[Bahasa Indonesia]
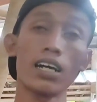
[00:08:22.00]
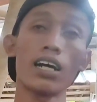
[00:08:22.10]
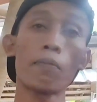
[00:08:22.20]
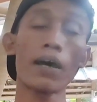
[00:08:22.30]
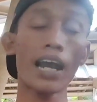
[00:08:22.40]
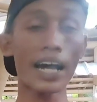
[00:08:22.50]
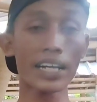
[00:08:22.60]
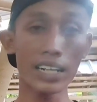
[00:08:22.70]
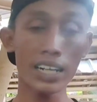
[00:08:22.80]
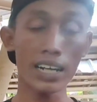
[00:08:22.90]
apa
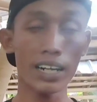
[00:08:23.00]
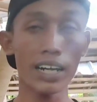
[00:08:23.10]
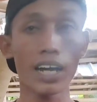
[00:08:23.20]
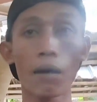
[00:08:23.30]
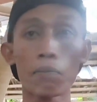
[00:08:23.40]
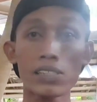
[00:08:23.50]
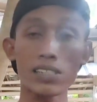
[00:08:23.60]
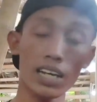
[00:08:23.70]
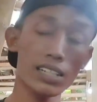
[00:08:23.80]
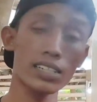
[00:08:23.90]
lahir karena
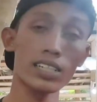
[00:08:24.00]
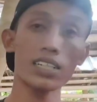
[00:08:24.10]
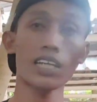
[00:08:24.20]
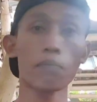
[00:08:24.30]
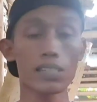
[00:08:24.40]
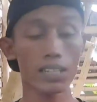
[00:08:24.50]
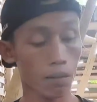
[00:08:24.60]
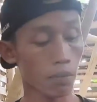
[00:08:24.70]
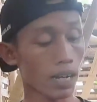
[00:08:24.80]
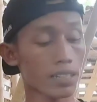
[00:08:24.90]
kehabisan. Jadi kita bisa
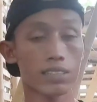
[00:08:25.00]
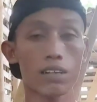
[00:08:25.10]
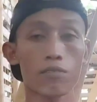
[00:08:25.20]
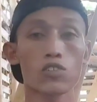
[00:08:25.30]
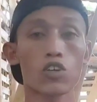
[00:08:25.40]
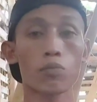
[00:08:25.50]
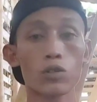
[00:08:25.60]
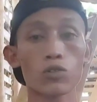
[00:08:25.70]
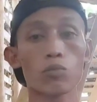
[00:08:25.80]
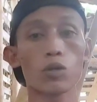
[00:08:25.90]
tambahkan Cetavit Sorbi
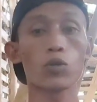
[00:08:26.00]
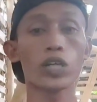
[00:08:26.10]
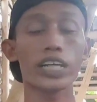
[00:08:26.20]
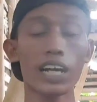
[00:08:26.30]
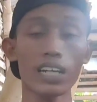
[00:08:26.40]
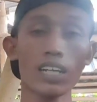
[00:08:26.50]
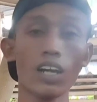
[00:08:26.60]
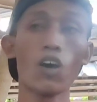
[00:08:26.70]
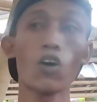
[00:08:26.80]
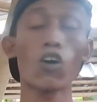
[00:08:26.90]
untuk memulihkan
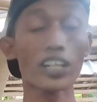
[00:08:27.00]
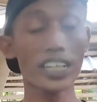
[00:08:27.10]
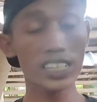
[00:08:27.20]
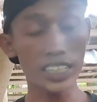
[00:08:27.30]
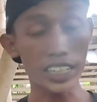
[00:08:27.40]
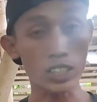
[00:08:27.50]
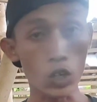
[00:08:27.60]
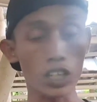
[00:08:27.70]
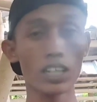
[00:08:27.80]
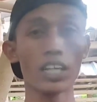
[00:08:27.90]
kondisi
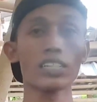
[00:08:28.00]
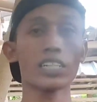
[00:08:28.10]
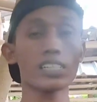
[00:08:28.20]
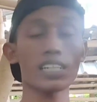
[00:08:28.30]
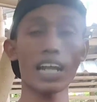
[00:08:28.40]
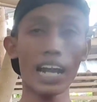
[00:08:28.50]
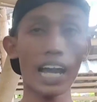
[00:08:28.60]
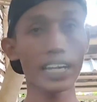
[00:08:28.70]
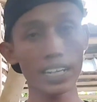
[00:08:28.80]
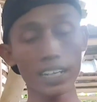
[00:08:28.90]
induk. Jadi
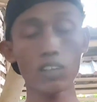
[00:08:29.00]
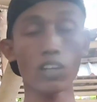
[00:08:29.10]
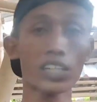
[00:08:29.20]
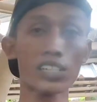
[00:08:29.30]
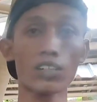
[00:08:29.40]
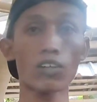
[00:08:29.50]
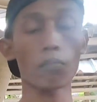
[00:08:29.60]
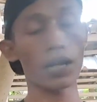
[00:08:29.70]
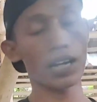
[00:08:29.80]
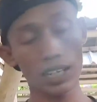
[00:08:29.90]
setelah lahir kondisi
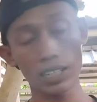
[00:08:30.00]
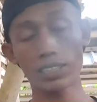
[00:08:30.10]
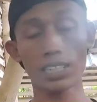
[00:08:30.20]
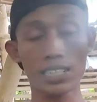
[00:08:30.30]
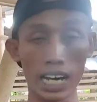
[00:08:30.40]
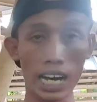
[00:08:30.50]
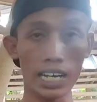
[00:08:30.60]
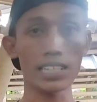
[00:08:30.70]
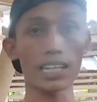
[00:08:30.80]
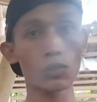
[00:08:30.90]
normal, jeda
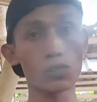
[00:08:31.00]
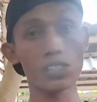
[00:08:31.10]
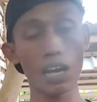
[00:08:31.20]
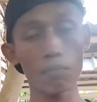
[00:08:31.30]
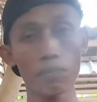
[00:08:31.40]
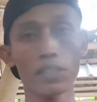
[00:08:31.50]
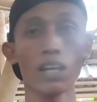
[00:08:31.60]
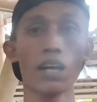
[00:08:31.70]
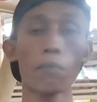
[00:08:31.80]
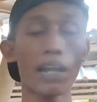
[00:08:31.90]
satu jam
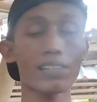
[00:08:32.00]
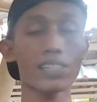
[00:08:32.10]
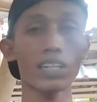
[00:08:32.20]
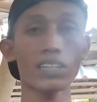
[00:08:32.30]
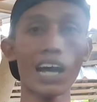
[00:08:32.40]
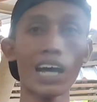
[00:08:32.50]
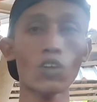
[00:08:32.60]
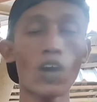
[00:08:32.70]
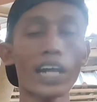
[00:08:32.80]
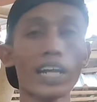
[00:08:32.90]
plasenta
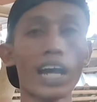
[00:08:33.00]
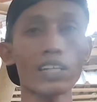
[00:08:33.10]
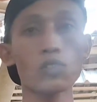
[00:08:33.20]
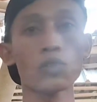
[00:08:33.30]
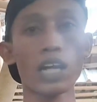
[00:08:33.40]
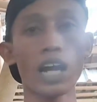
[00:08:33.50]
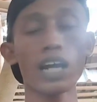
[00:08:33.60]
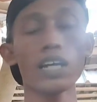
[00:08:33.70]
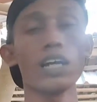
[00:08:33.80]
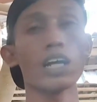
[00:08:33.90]
atau ari-ari
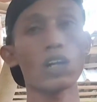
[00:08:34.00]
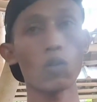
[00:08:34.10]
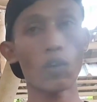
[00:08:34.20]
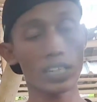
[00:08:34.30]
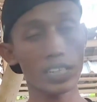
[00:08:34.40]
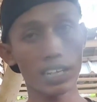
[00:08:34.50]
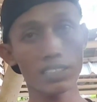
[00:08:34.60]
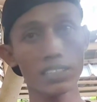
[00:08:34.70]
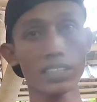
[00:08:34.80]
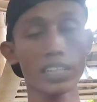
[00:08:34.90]
juga keluar dengan
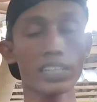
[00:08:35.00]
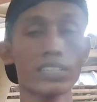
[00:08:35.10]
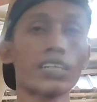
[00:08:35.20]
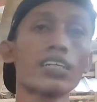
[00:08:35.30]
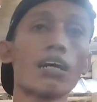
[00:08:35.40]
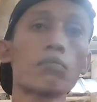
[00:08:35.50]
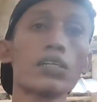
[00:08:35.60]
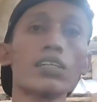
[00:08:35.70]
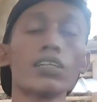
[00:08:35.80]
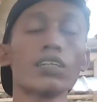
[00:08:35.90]
sendirinya. Jadi
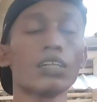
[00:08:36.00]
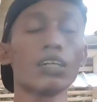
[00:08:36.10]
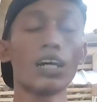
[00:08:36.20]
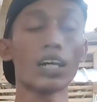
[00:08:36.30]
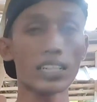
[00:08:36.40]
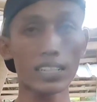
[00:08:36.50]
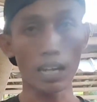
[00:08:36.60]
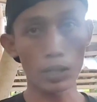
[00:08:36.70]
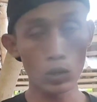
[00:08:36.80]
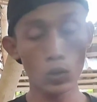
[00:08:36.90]
kami uh,
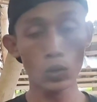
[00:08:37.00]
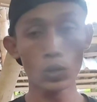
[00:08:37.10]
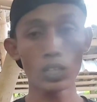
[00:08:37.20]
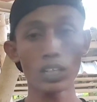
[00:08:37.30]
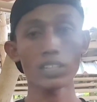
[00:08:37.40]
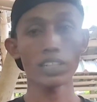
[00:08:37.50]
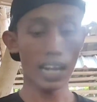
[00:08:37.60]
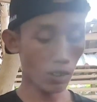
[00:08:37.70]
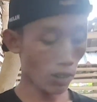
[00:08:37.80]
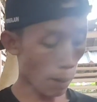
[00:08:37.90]
tidak menunggu
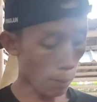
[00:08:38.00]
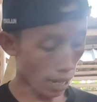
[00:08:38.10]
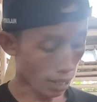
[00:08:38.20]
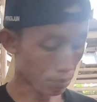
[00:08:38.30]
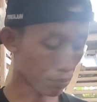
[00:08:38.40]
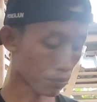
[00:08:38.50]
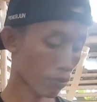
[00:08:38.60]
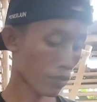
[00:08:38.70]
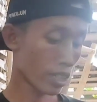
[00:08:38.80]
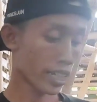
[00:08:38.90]
terlalu lama.
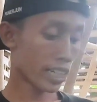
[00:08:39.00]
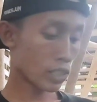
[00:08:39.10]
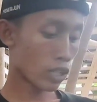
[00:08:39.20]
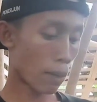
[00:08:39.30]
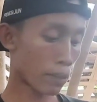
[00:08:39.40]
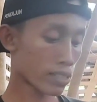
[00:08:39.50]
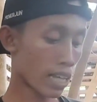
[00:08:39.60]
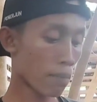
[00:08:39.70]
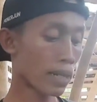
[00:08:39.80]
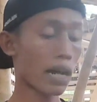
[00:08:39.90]
Ini juga
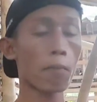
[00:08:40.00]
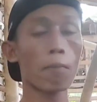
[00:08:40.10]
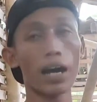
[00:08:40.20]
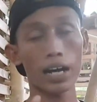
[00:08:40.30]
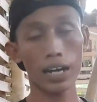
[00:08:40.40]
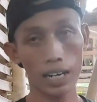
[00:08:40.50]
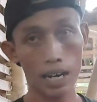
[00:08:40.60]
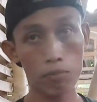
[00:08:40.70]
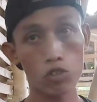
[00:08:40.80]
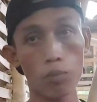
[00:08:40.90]
bisa menambahkan
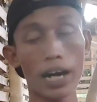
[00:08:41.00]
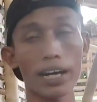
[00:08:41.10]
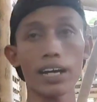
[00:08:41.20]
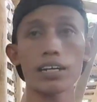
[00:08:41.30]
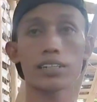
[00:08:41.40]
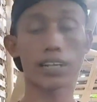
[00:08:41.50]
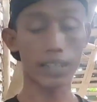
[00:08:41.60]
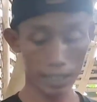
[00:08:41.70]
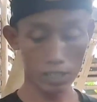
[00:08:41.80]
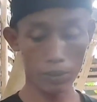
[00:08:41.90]
nafsu makan
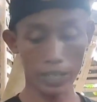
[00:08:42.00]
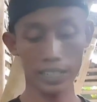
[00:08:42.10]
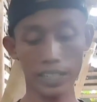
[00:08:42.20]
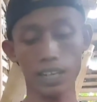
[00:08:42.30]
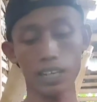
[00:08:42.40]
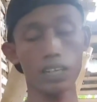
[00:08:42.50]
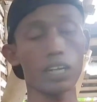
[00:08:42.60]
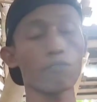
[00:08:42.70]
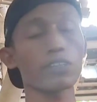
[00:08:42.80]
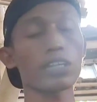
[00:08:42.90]
dan lain sebagainya.
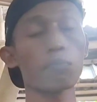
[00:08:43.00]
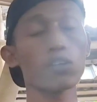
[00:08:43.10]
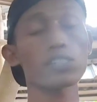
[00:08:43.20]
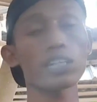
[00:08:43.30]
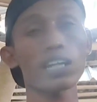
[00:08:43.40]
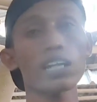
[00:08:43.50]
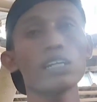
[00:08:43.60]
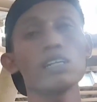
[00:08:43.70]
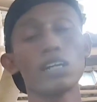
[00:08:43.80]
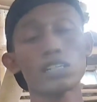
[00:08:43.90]
Nah, kita booster
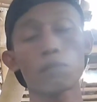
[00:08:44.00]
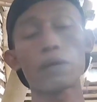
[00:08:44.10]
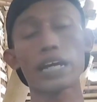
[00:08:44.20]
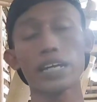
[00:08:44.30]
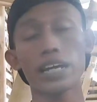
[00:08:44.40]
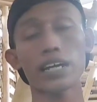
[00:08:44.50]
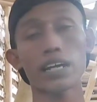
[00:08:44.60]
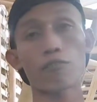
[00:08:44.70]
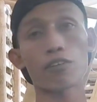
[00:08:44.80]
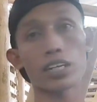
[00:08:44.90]
sebagai
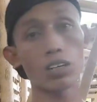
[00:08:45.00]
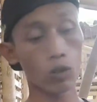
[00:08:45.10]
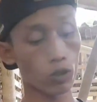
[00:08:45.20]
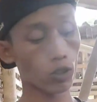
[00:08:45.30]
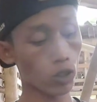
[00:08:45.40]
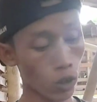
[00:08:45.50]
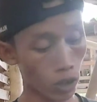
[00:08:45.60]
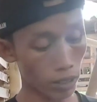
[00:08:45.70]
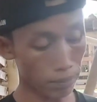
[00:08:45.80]
recovery untuk